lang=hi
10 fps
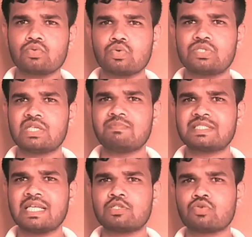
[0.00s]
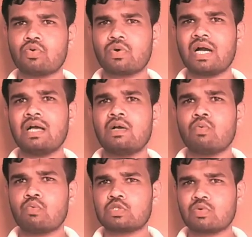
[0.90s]
तो जब सेल शुरू होगा
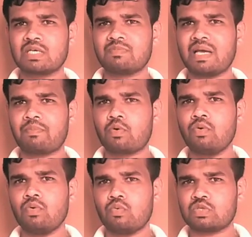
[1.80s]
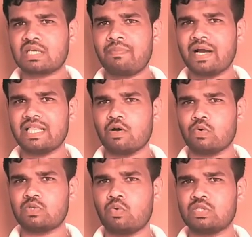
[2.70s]
उस वक्त भी आपको उसका फ़ायदा
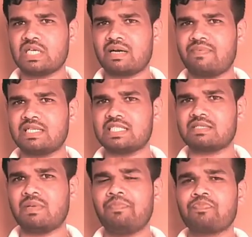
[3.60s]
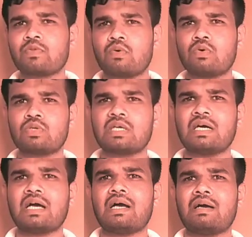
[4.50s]
हो, हो जाएगा परचेस में और
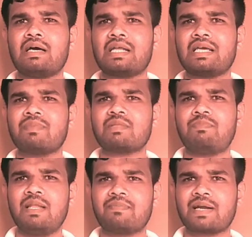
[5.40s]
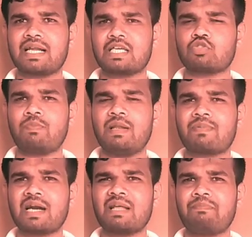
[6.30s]
रही बात फ्लिपकार्ट की तो
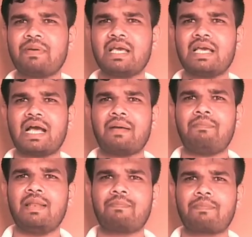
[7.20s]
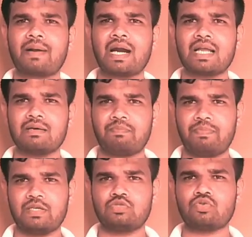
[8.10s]
फ्लिपकार्ट पे फ्लिपकार्ट
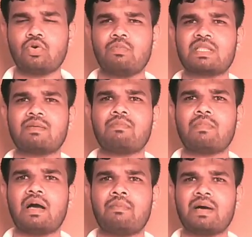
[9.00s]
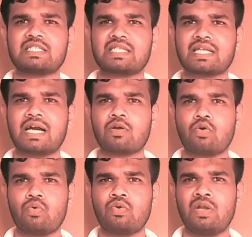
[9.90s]
पे जो मतलब मास्टर कार्ड
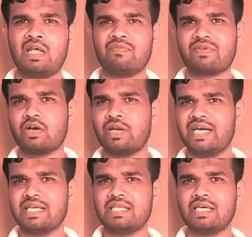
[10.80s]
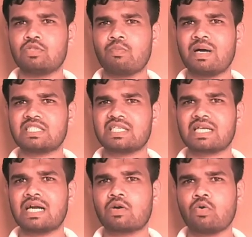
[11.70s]
को उन्होंने प्रायोरिटी दी है तो
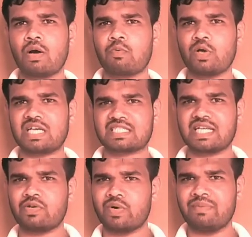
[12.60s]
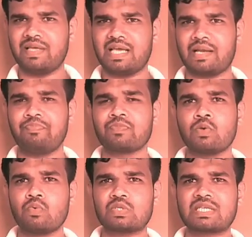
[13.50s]
मास्टर कार्ड को आपको एक्स्ट्रा रिवॉर्ड मिलेगा
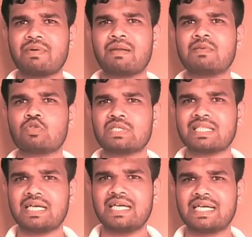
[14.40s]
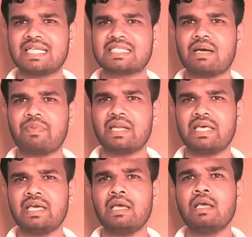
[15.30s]
उसके बारे में तो ज़्यादा डिटेल्स यहाँ पे
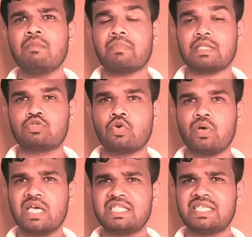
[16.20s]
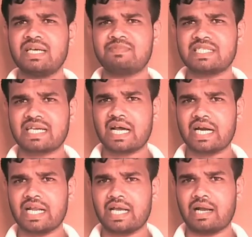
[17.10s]
नहीं है पर जो एच
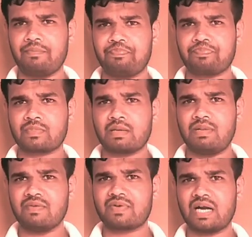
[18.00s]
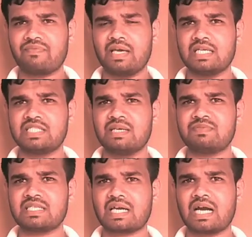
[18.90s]
कार्ड रहेगा फ्लिपकार्ट पे एच डी
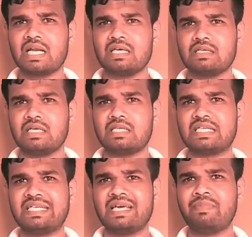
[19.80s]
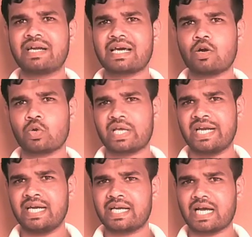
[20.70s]
एफ सी कार्ड डेबिट कार्ड और
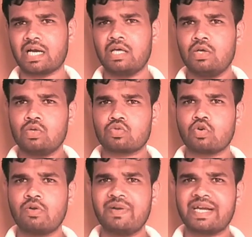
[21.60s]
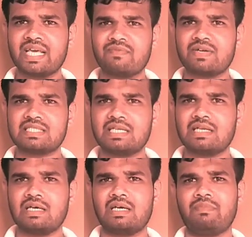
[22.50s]
क्रेडिट कार्ड दोनों पे टेन
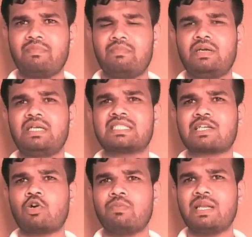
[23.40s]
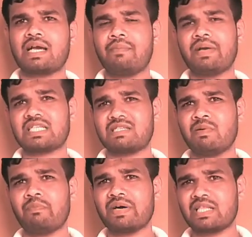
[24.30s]
परसेंट डिस्काउंट मिलेगा
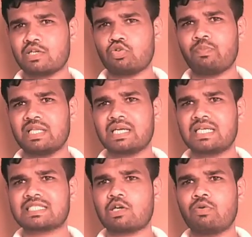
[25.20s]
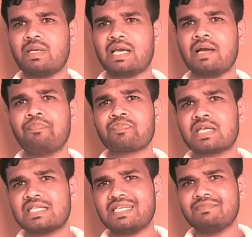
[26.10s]
मैक्सिमम पंद्रह सौ रुपये तक डिस्काउंट मिलेगा
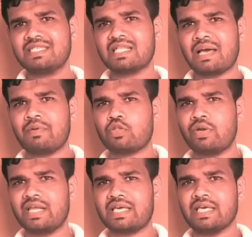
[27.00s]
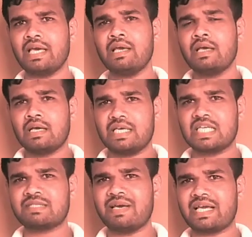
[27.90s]
सेम चीज़ अमेजोन ने की है
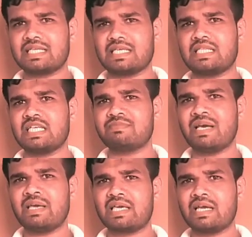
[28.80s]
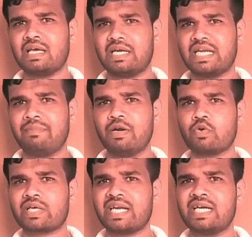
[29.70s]
एस बी आई के साथ एस बी आई के
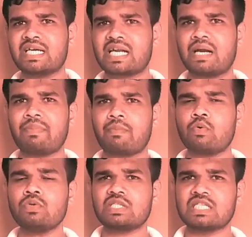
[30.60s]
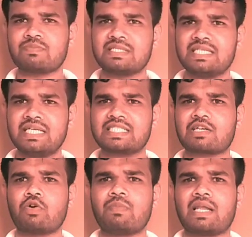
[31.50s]
डेबिट और क्रेडिट कार्ड पे आपको दस परसेंट
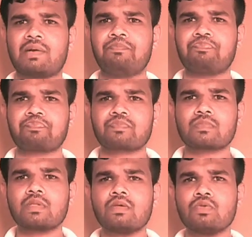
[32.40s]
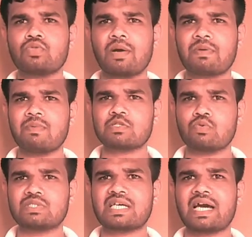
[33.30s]
डिस्काउंट मिलेगा तो आपके पास
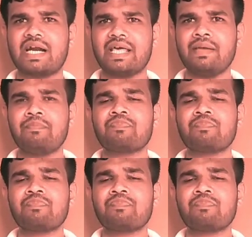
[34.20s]
कौन सा कार्ड है